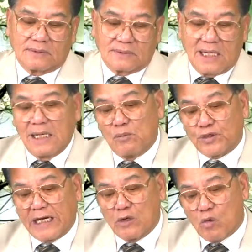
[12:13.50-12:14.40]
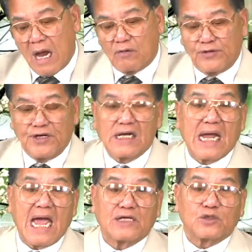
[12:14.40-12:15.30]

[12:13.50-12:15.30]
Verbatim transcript: Đây là một thành quả của nước Nga